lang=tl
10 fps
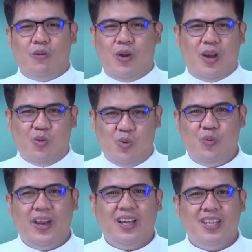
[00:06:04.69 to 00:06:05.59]
walang
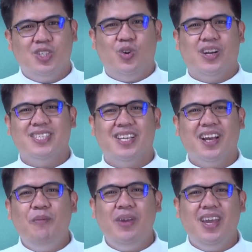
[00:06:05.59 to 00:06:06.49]
uwi ng disoras ng
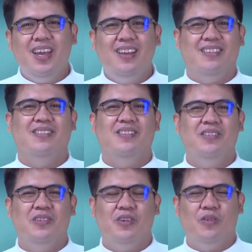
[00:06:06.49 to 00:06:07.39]
gabi, no?
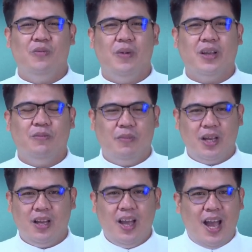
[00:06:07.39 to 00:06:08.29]
Mag
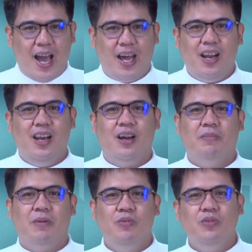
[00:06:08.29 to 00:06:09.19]
mag-aral lang
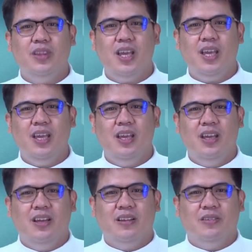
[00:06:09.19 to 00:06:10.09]
mabuti,
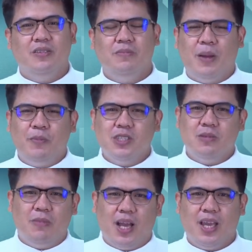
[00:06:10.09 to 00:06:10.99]
no? Tapos
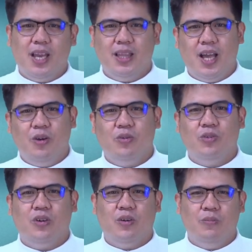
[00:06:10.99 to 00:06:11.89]
makikita
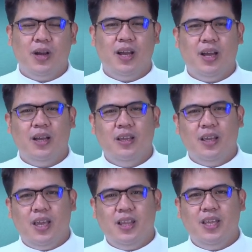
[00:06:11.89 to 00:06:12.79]
o kumbaga
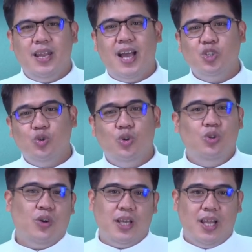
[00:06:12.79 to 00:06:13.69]
hindi nasunod
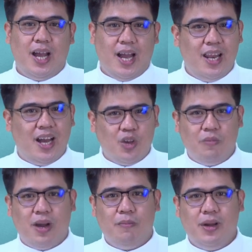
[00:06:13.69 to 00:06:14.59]
ng kanilang anak yung
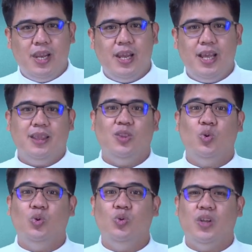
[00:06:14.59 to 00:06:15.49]
mga maliliit na
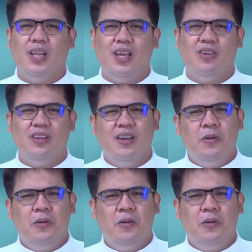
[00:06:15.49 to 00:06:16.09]
tuntunin na iyon.